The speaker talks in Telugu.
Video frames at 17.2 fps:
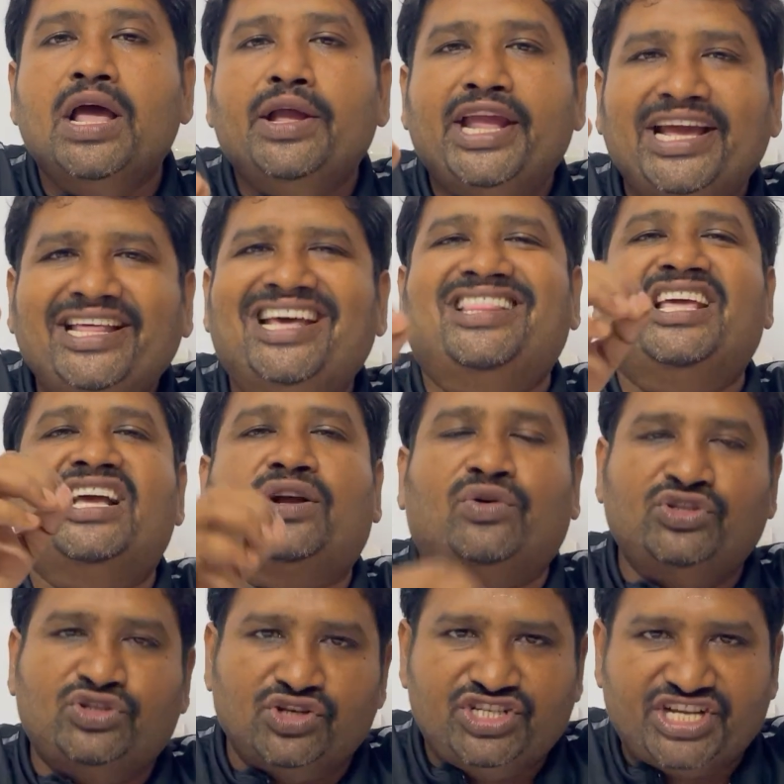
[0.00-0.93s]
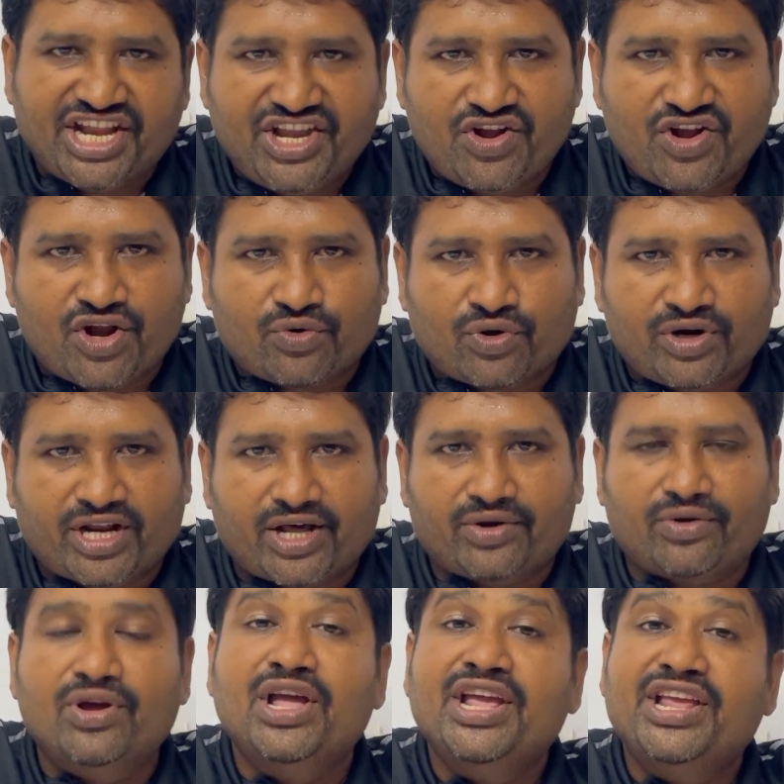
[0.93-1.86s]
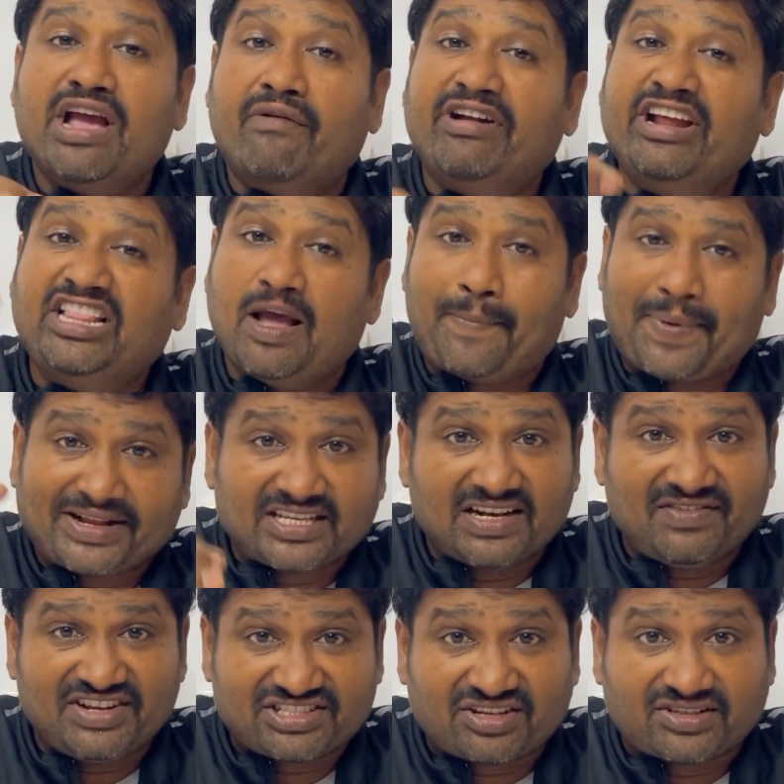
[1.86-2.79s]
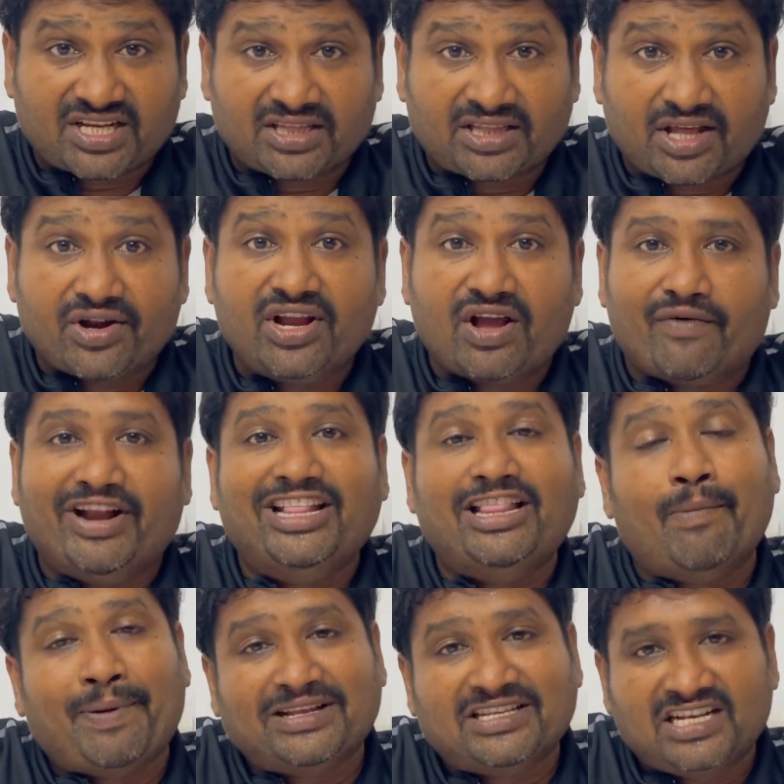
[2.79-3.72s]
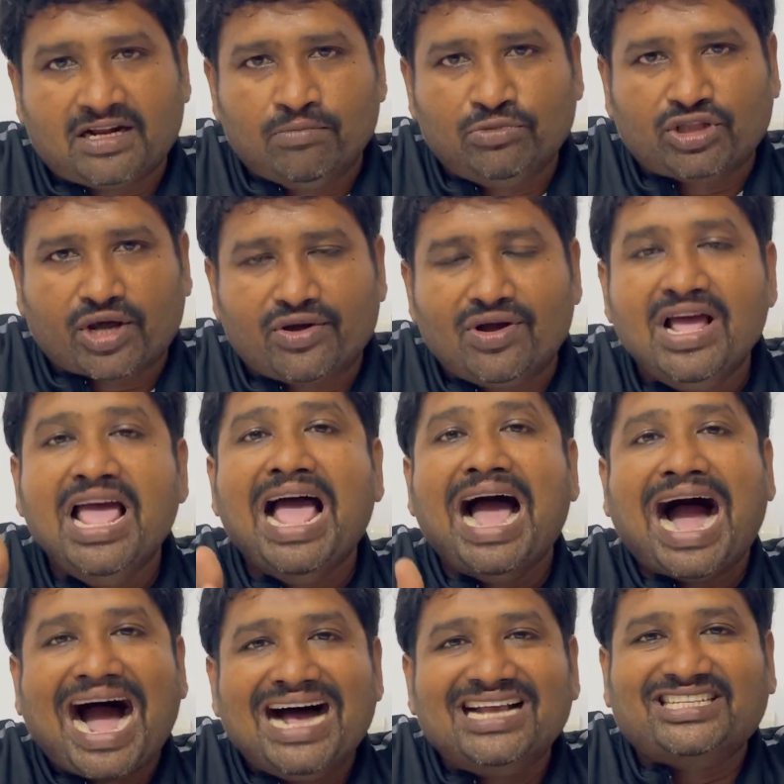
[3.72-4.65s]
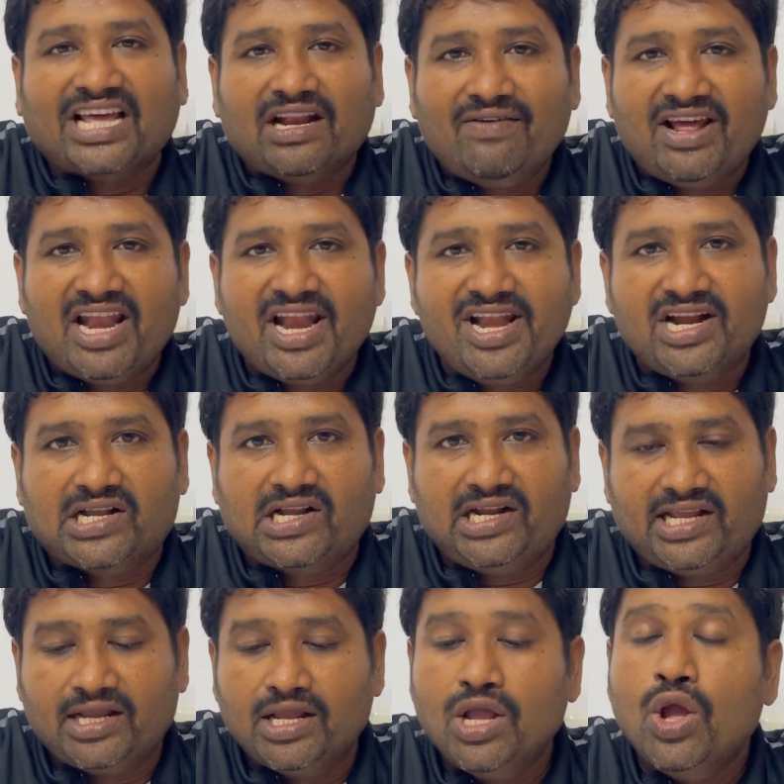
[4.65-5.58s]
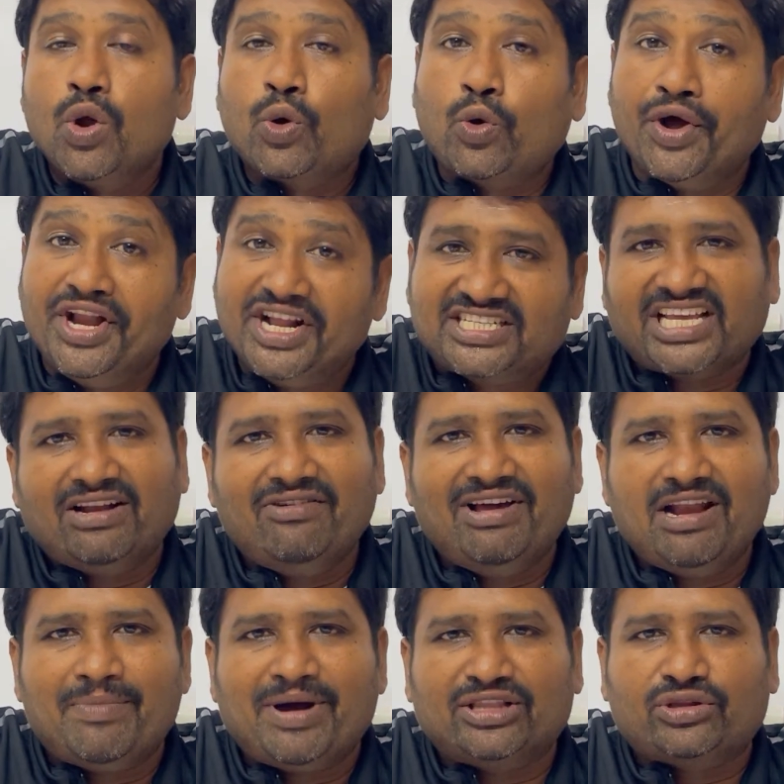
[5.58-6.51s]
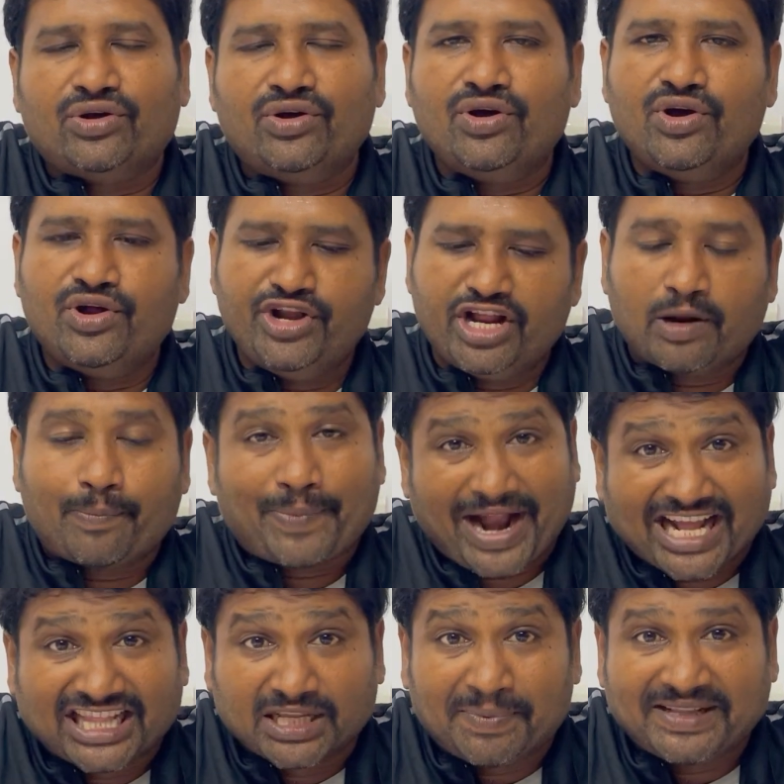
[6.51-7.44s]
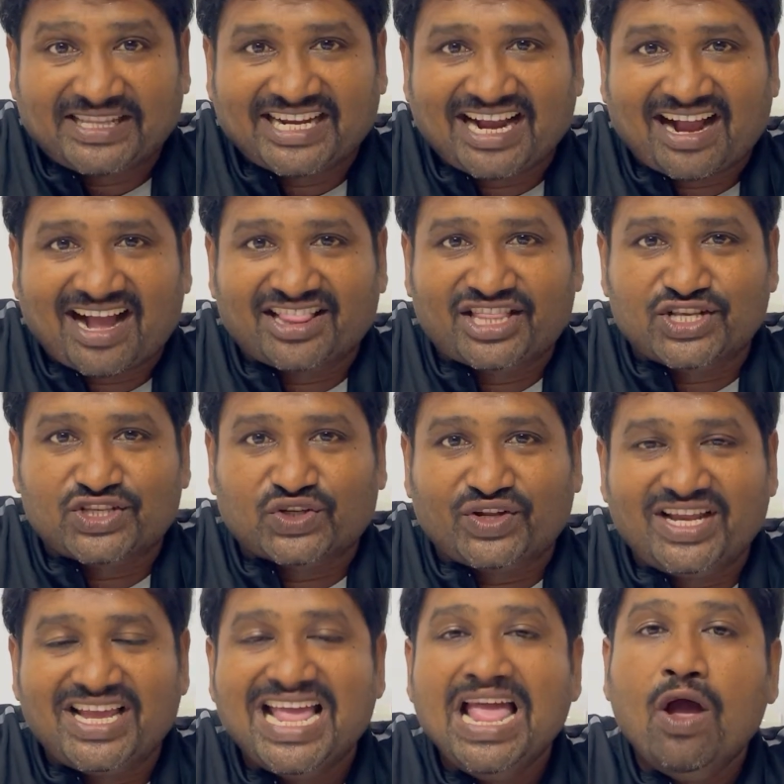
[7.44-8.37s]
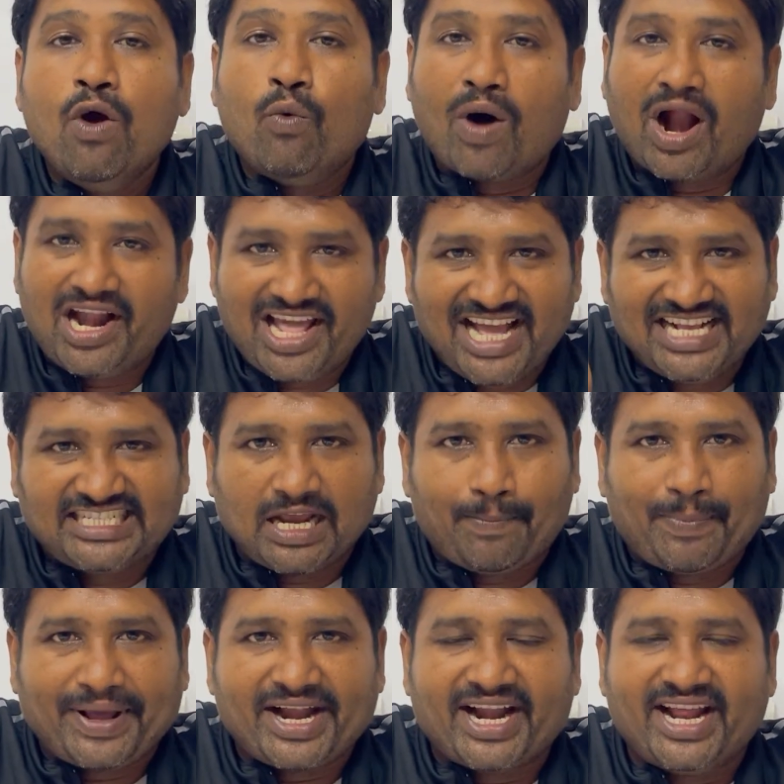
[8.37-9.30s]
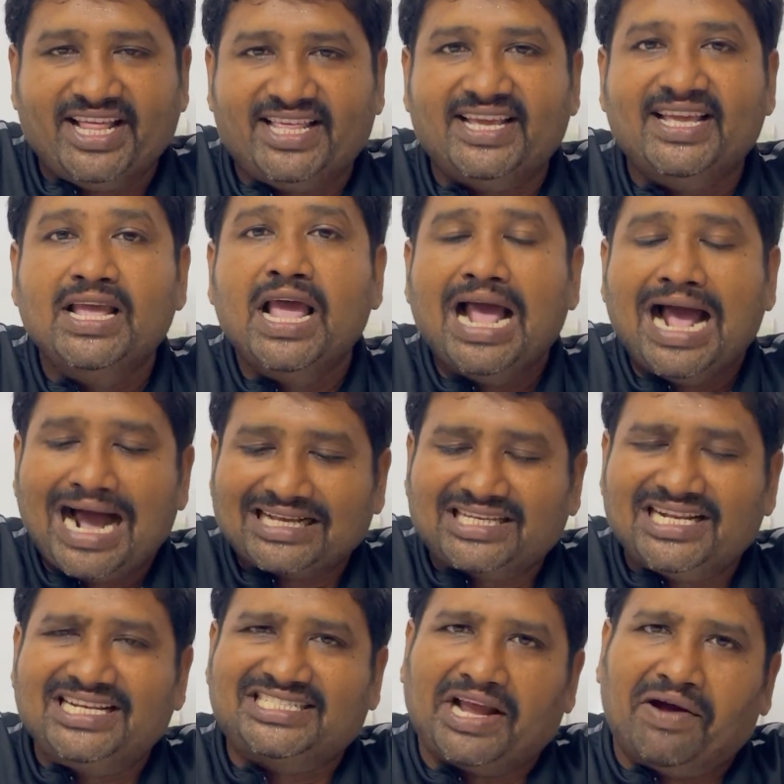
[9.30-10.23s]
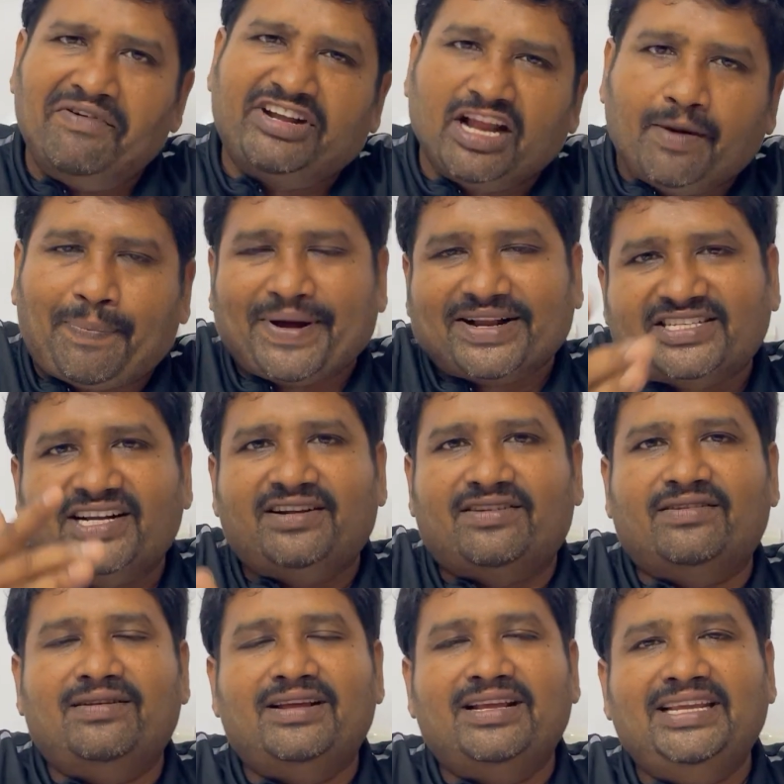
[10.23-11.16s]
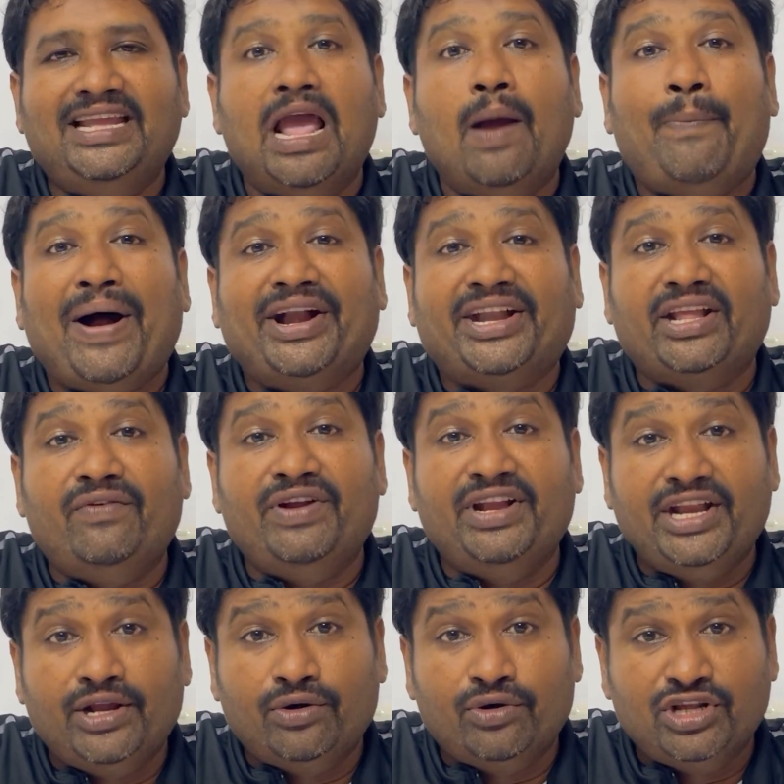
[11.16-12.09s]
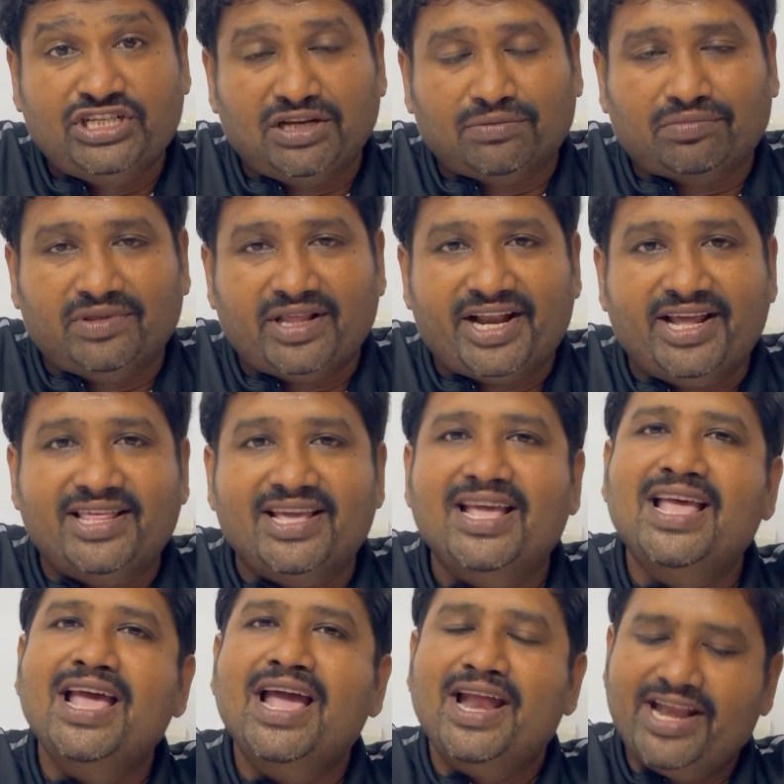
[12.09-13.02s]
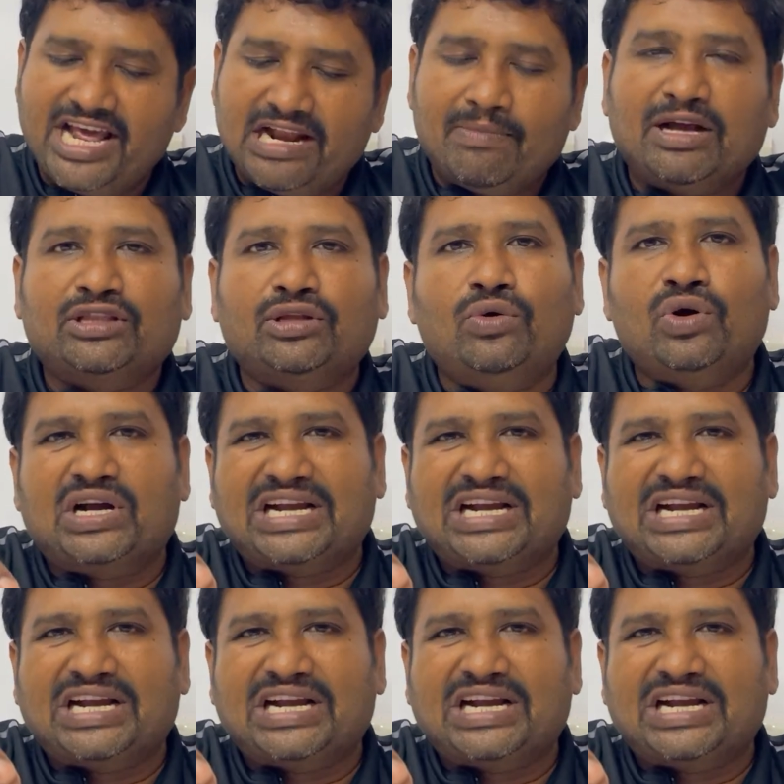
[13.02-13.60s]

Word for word: ఏదైతే కొంచెం జెన్యున్ అనుకుంటారో ఎవరైతే ప్రజలు విశ్వసిస్తారో ఎవరైతే ప్రజలు నమ్ముతారో ఆ సర్వేలన్నింటిని కొన్ని సర్వేలు మాత్రం నేను ప్రాతిపదికగా తీసుకుని వాళ్ళు ఏం చెప్పారు అనేది అసలు ఈ సెవెంటీ పర్సెంట్ ఏ పార్టీ విన్నింగ్ గురించి చెప్తుంది అనేది నేను మాత్రం ఒక